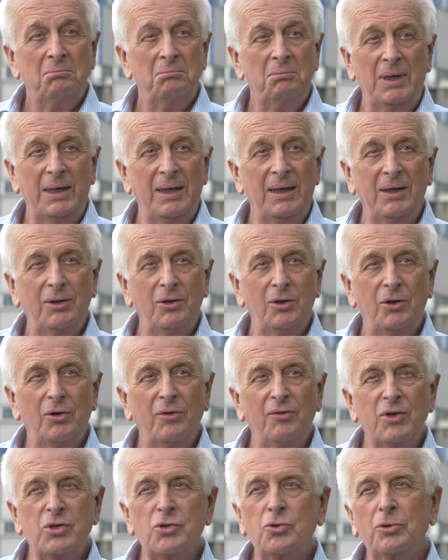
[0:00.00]
beh, io
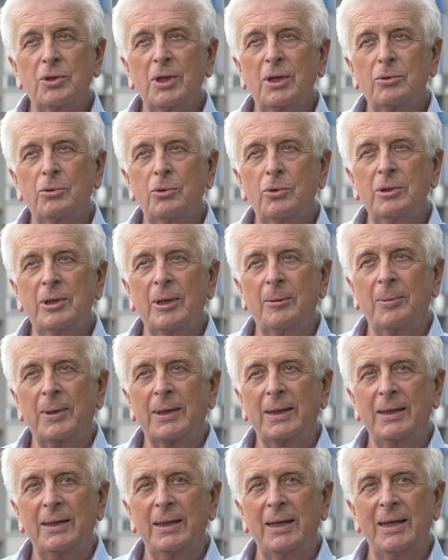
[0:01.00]
l'ho vissuta tutta
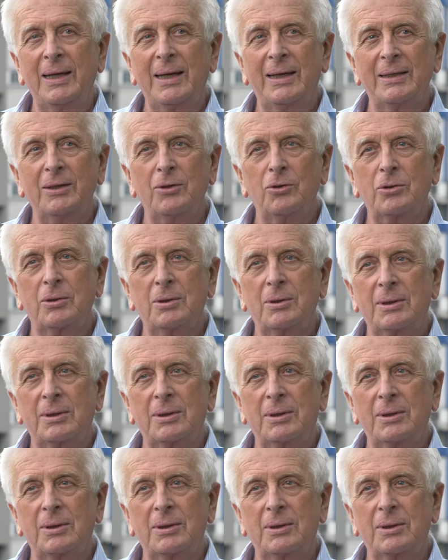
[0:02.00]
perché negli anni,